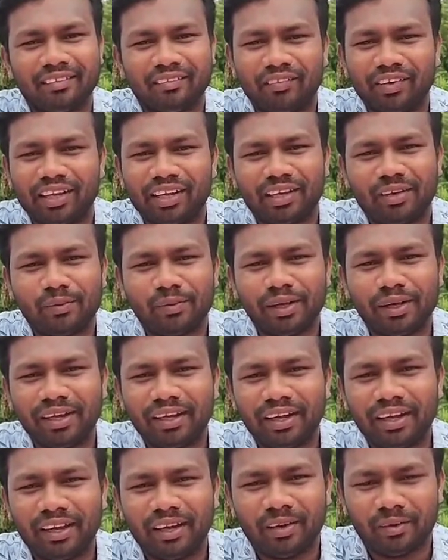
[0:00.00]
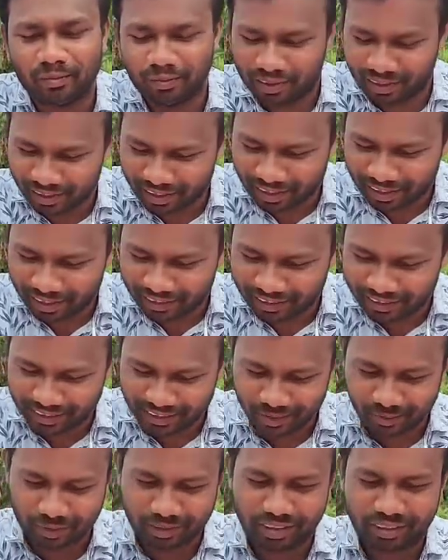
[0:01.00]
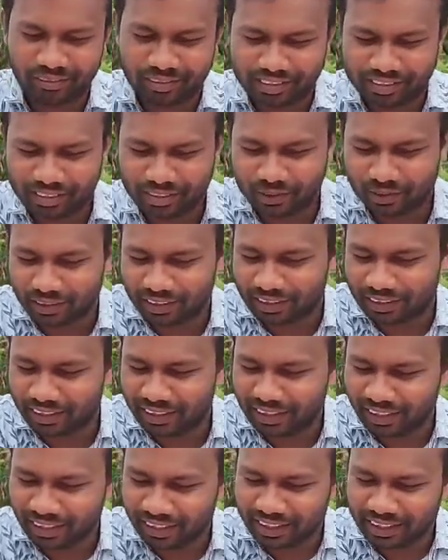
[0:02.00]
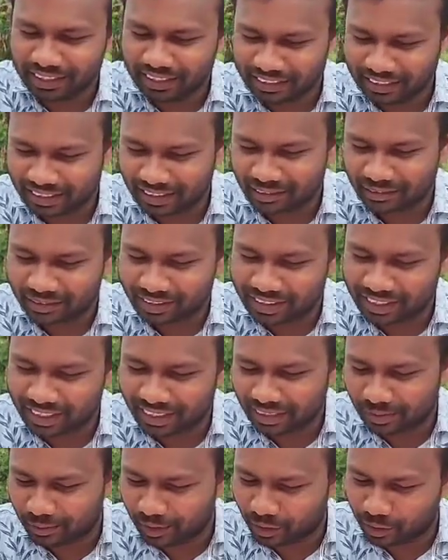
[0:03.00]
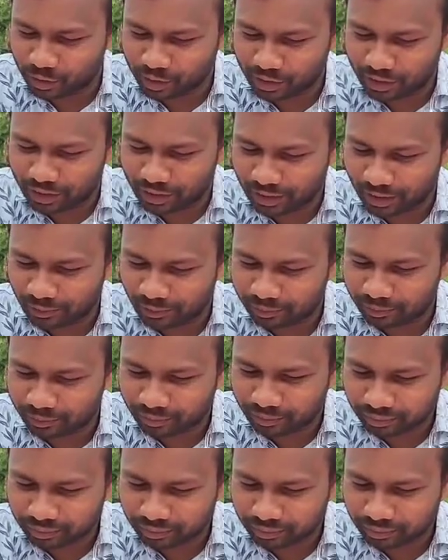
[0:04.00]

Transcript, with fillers: விலகவே விலகாது அப்படி தான் வசனம் சொல்கிறது சில விஷயங்களை நம்ம யோசிக்கலாம்